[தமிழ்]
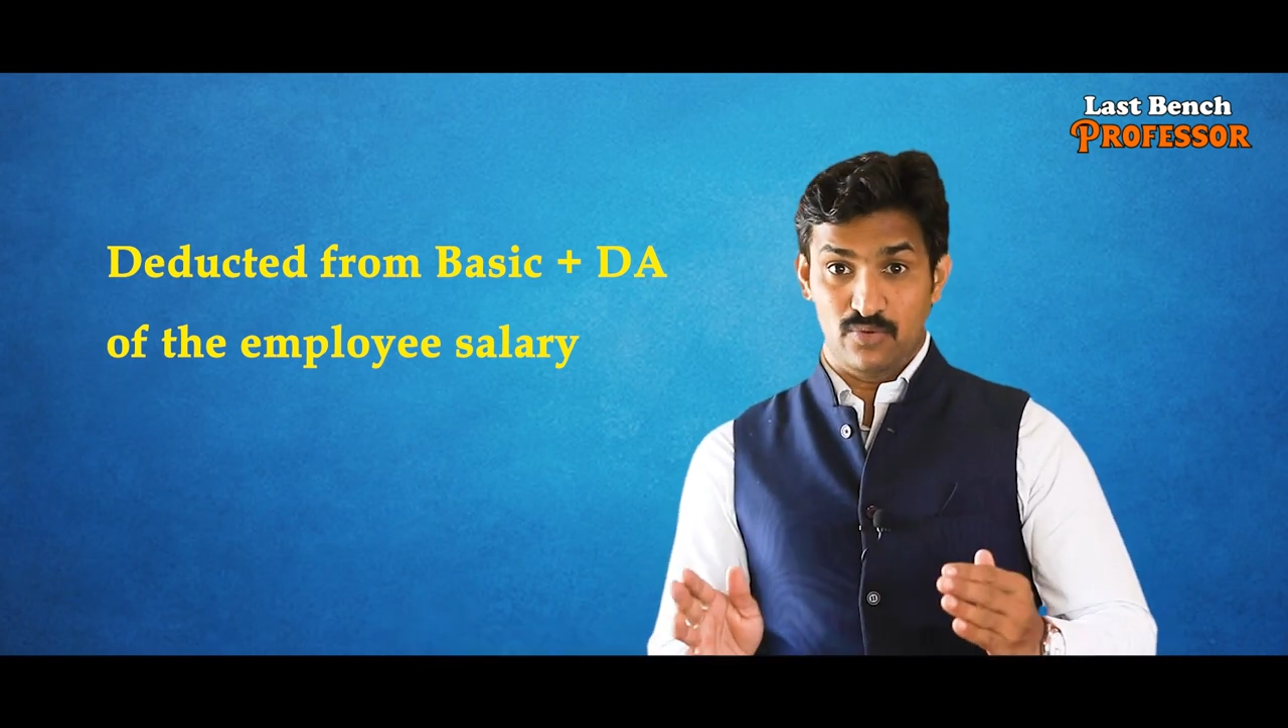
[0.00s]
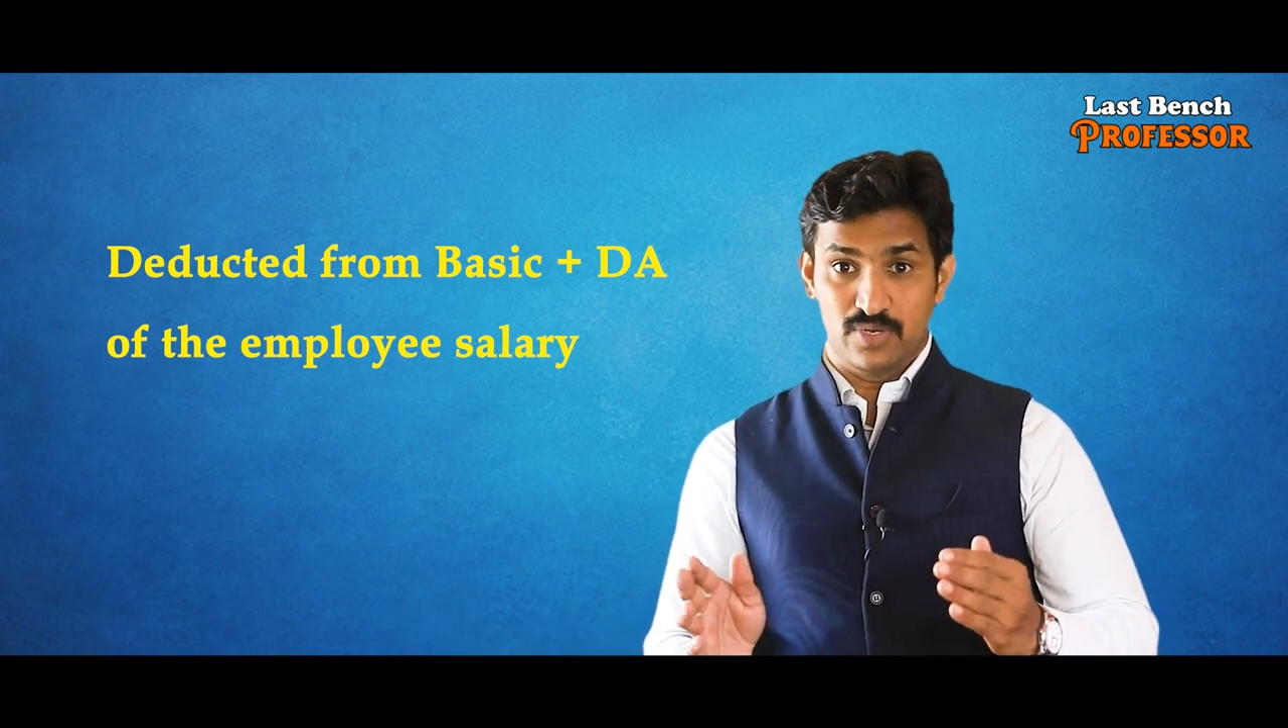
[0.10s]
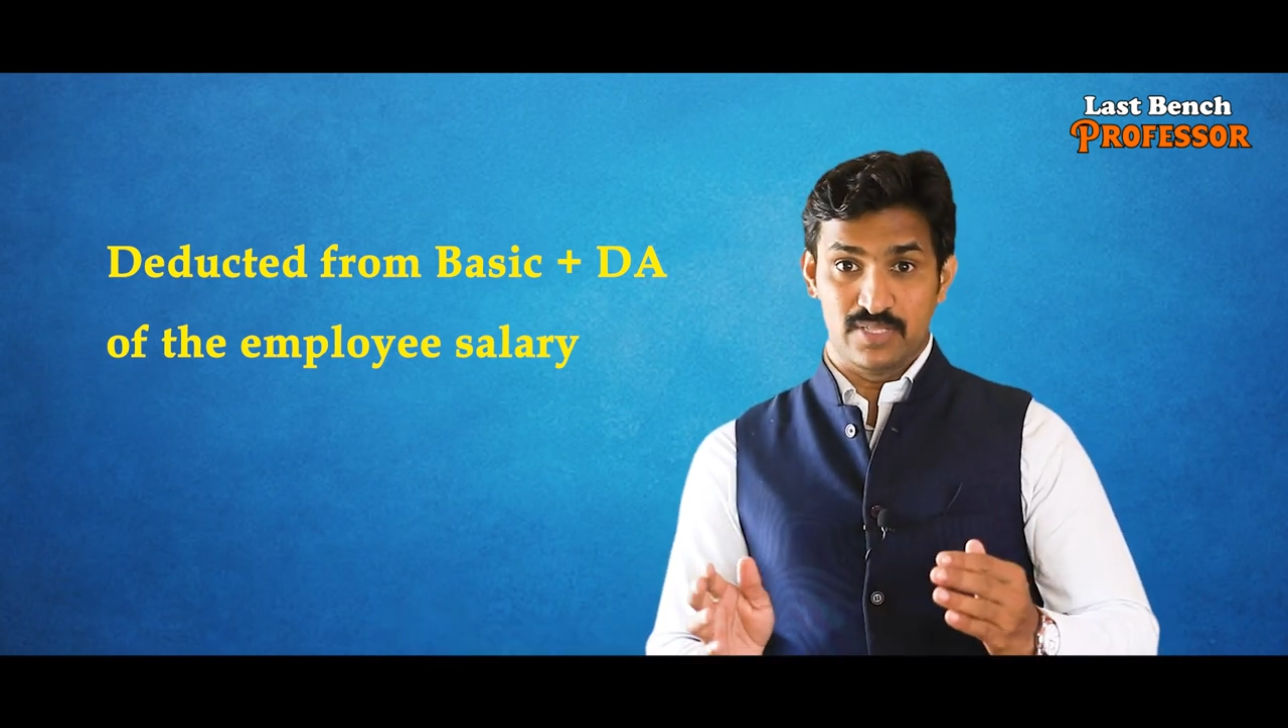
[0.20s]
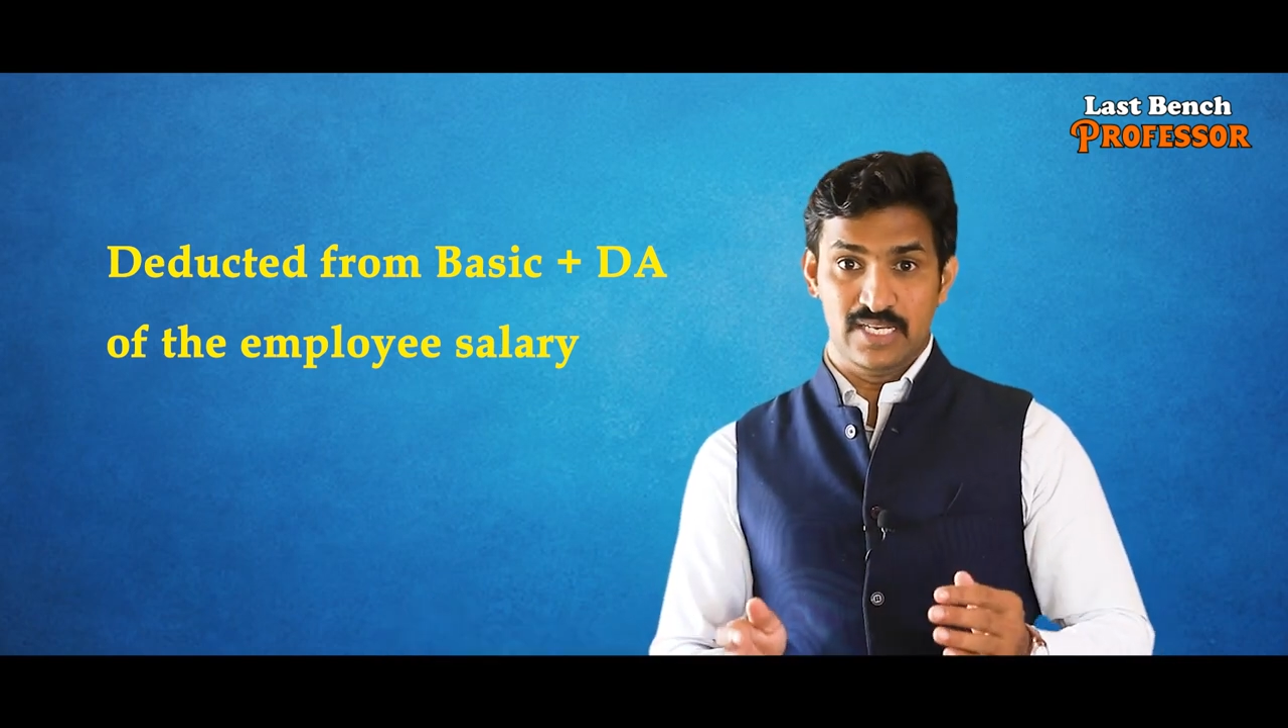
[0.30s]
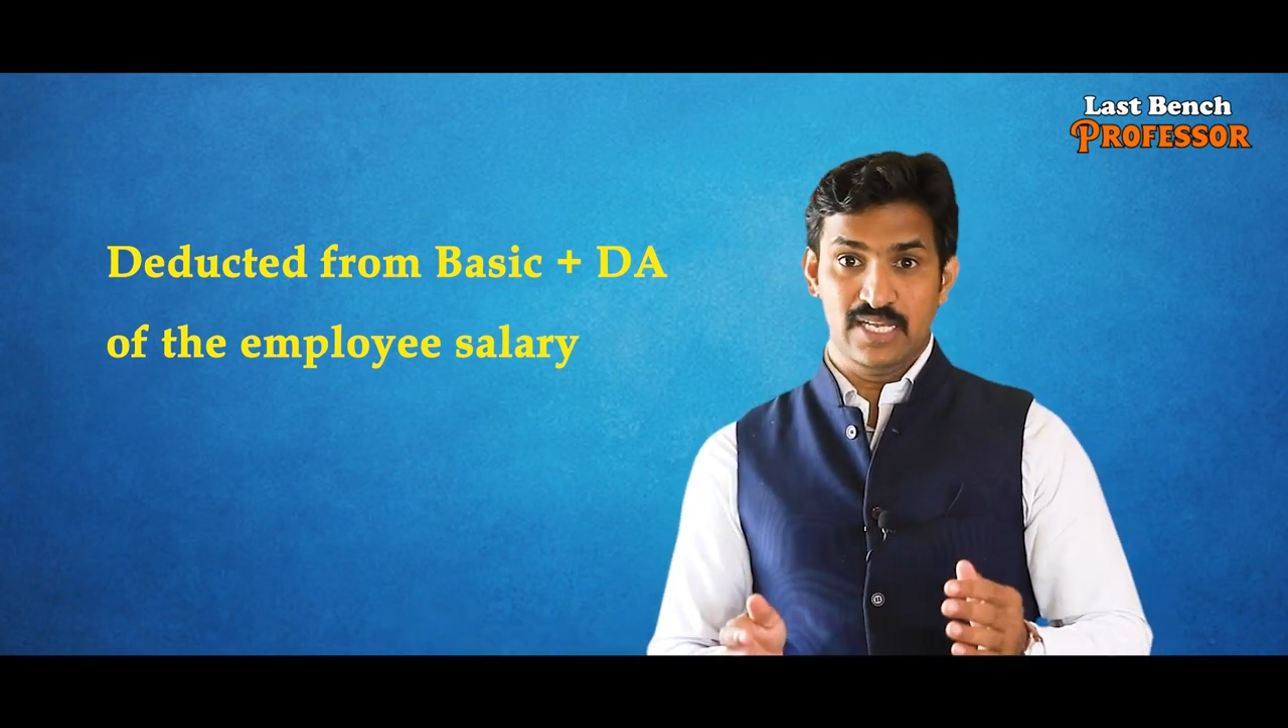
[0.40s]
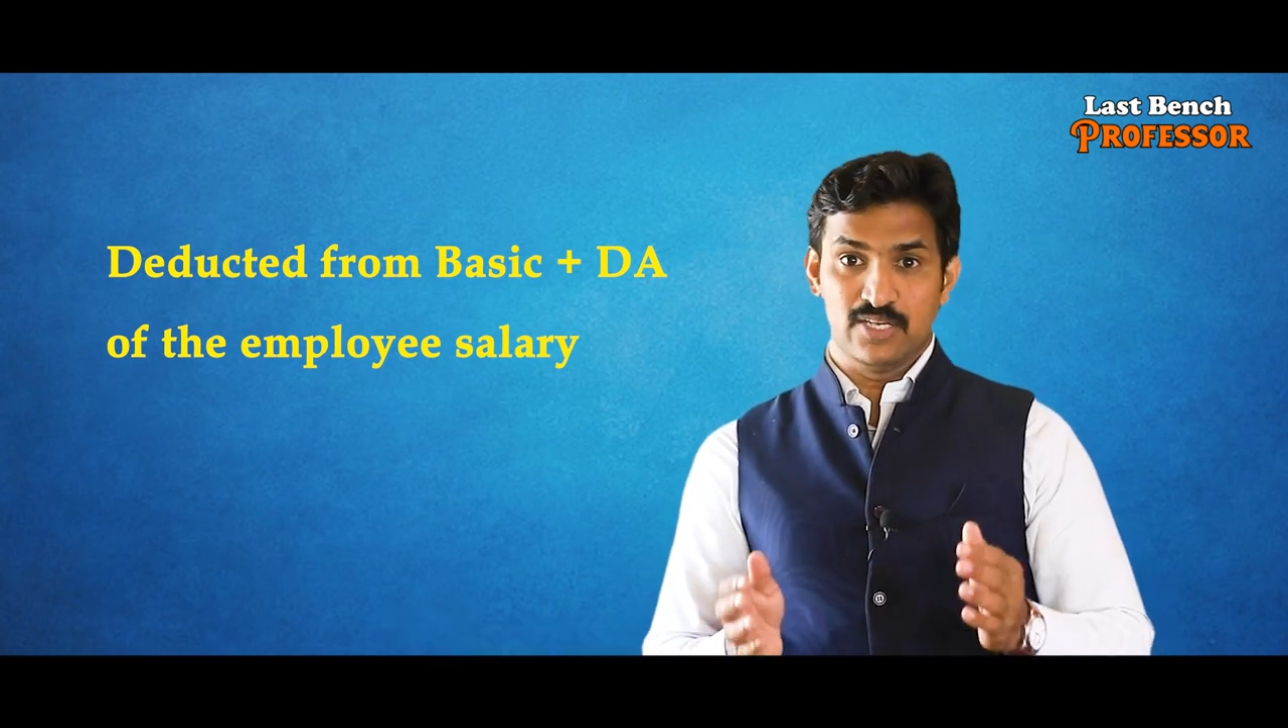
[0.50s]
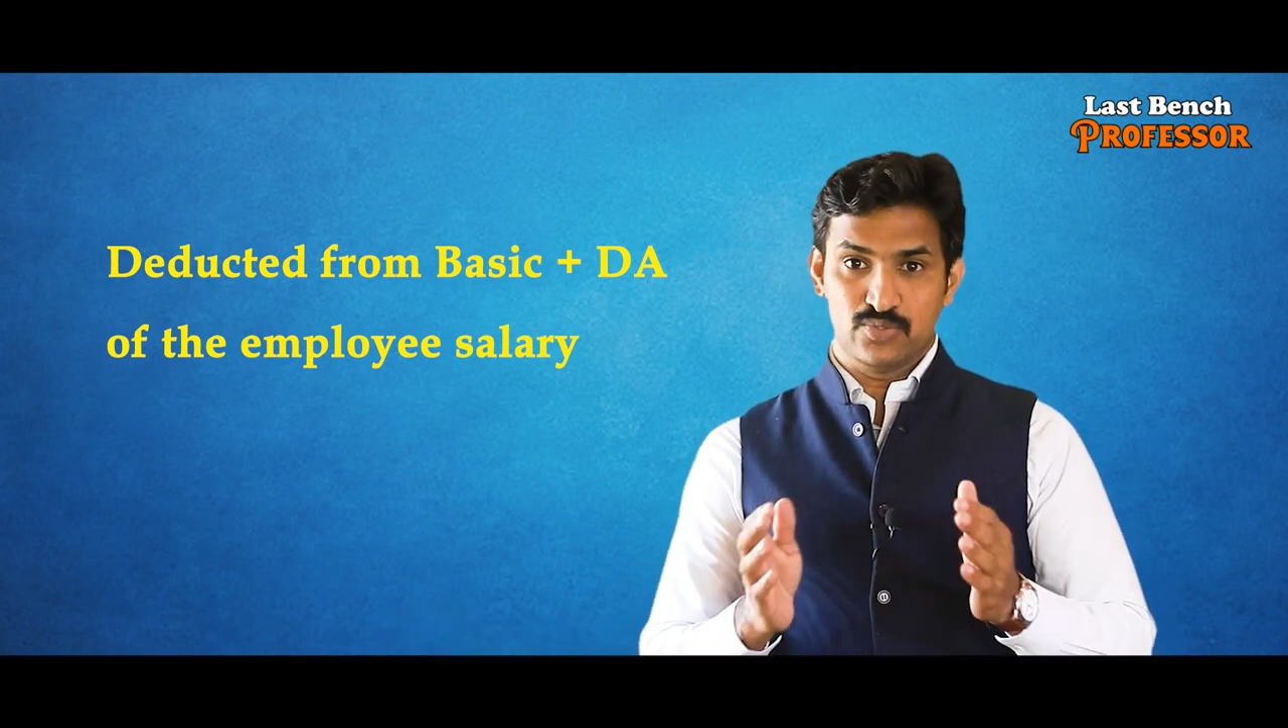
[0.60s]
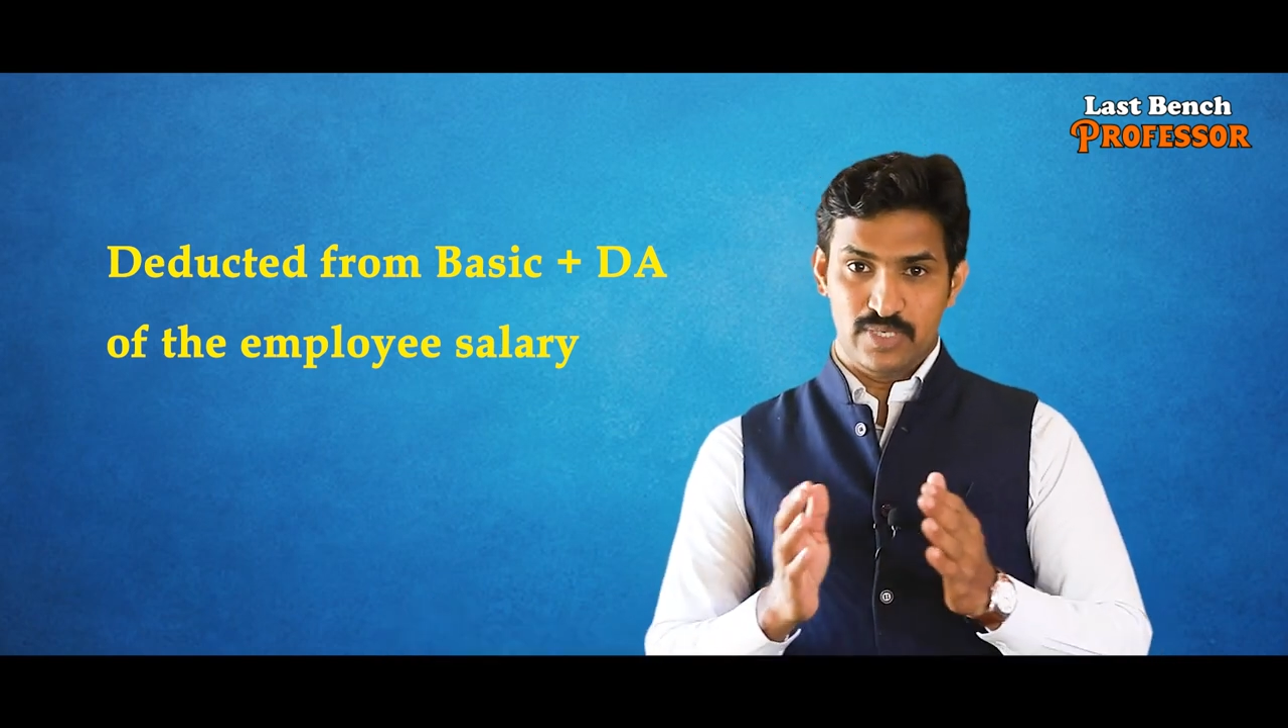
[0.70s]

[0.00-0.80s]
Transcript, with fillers: ஆகக்கூடாது இல்லையா